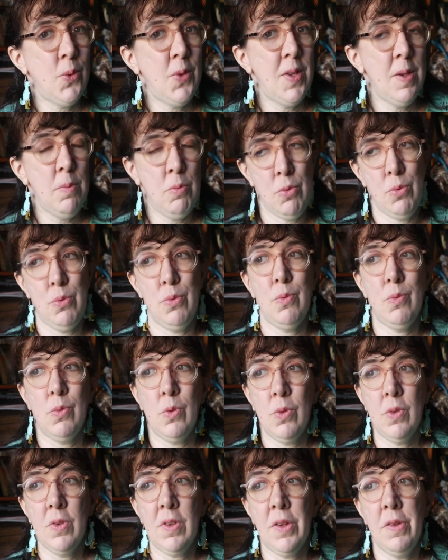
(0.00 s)
au début.
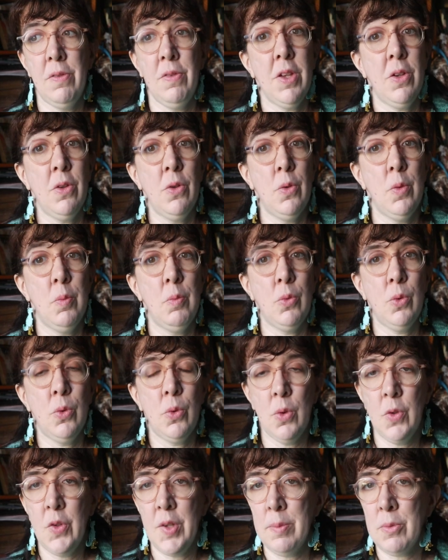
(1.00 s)
Ce qui fait que mon
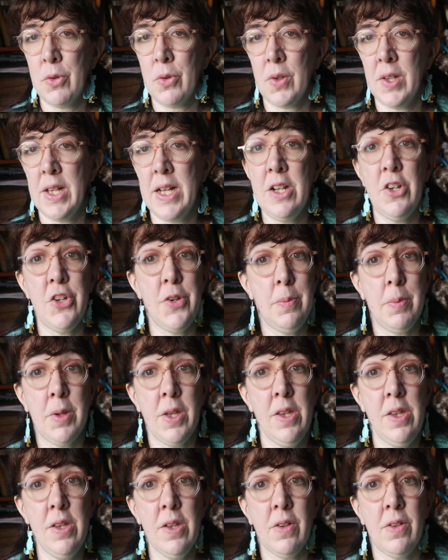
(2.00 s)
deuxième journal, j'ai
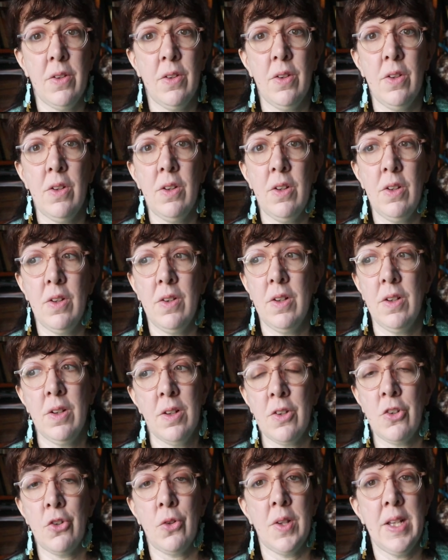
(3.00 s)
pris un,
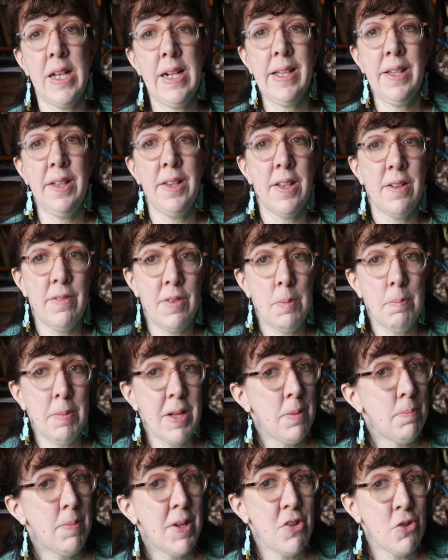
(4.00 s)
journal qui n'avait
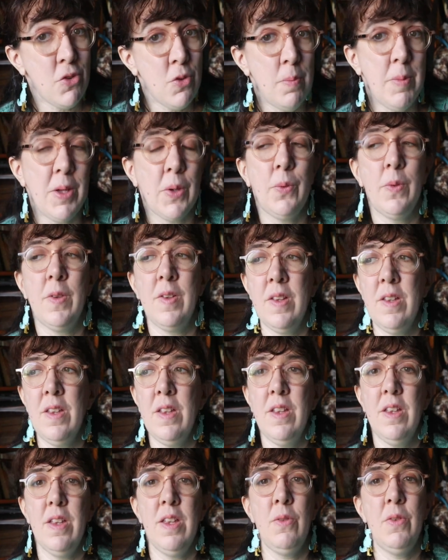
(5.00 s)
pas de page
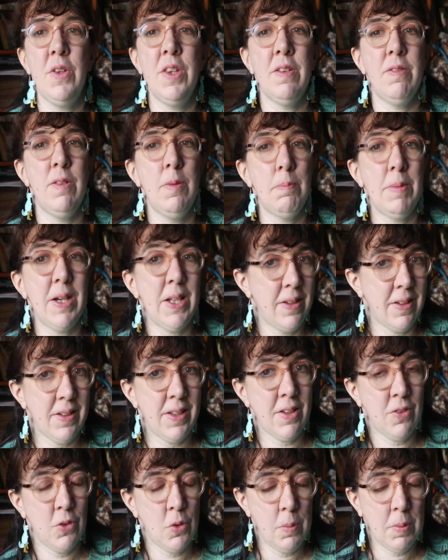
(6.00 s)
numérotée et où il n'y avait pas
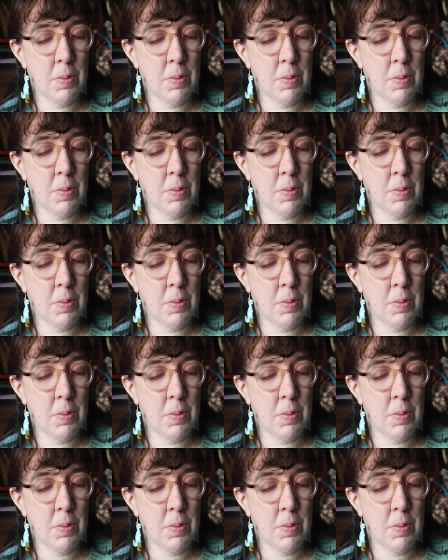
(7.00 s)
d'index